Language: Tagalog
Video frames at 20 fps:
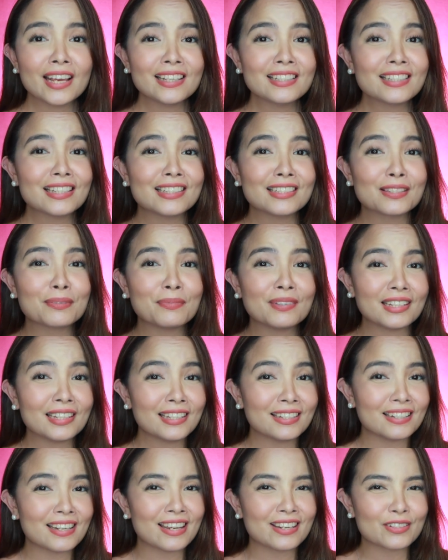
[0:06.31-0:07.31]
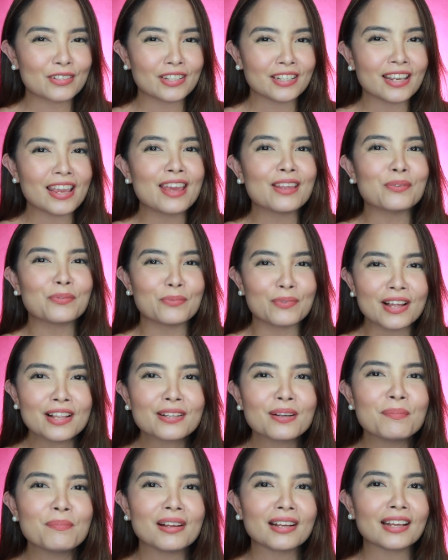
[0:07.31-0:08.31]
guys, it's me Ineji and
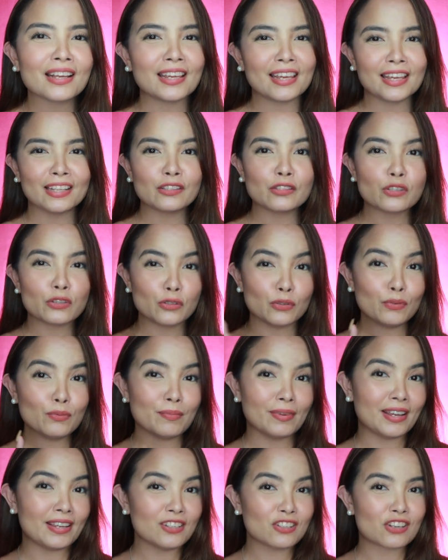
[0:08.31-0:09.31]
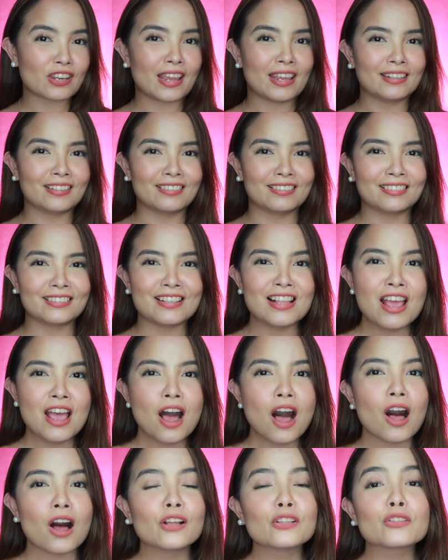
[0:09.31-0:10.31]
welcome back again to my channel.
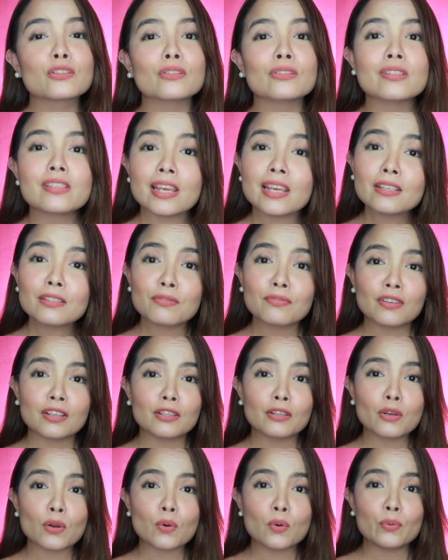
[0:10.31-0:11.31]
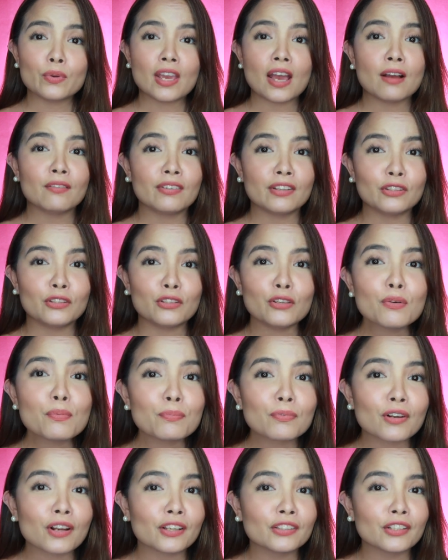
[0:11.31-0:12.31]
On today's video, we have a new
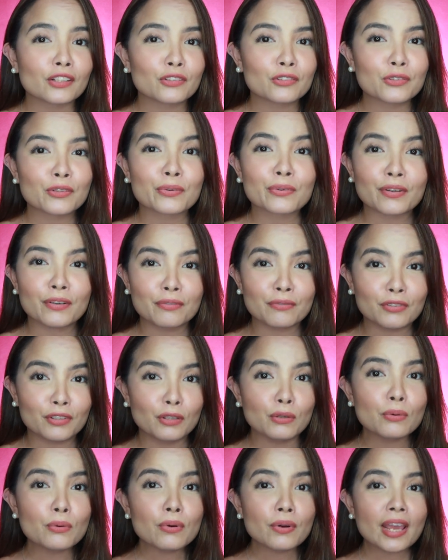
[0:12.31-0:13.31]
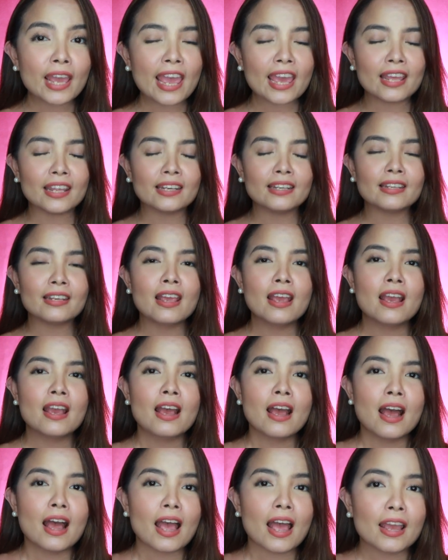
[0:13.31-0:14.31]
product to review and
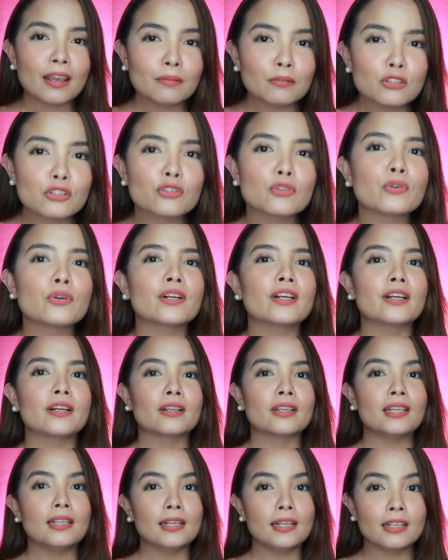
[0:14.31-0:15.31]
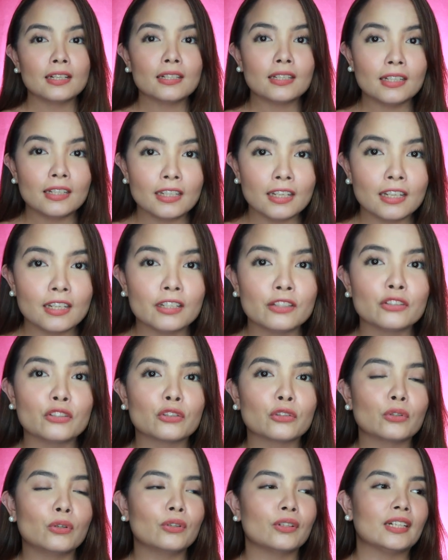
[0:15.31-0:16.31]
I'm sure kilalang kilala
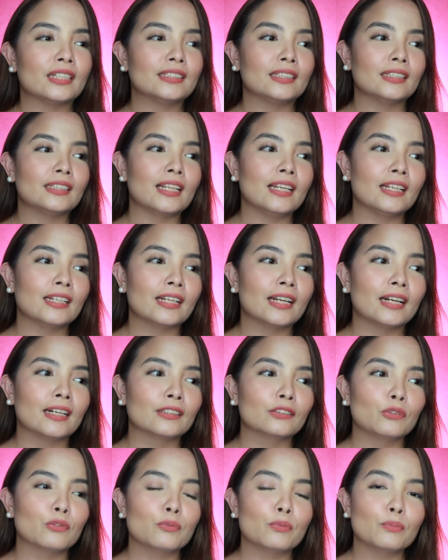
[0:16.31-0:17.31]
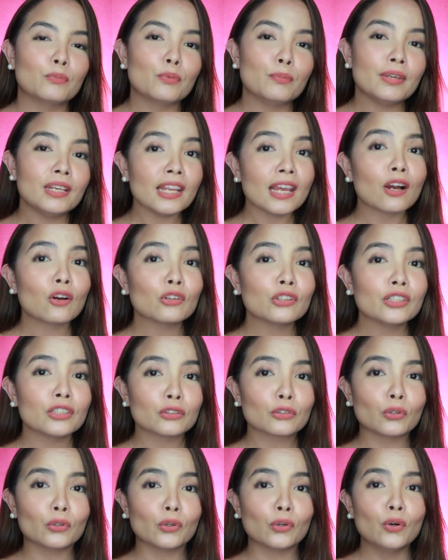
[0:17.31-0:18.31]
nyo to kasi talagang nung bumili ako
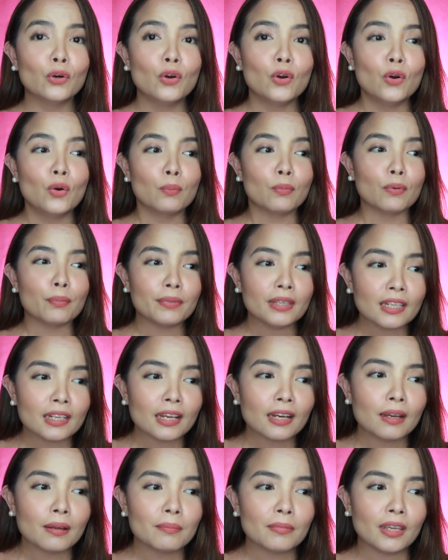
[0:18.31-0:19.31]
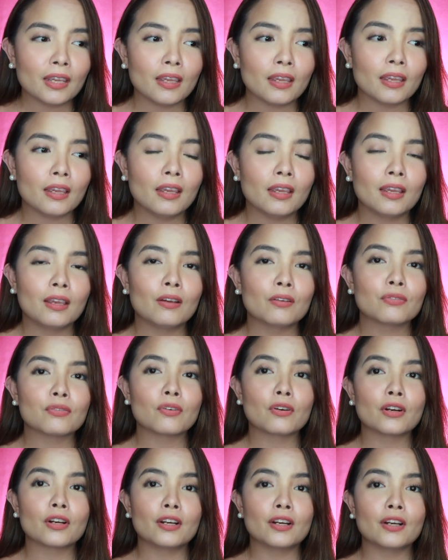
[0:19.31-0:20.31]
nito, pumila kami
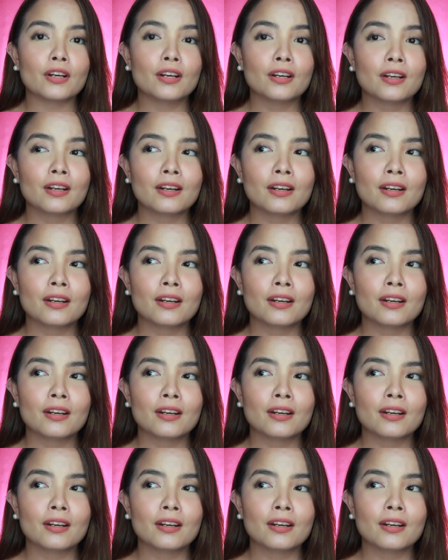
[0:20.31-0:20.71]
for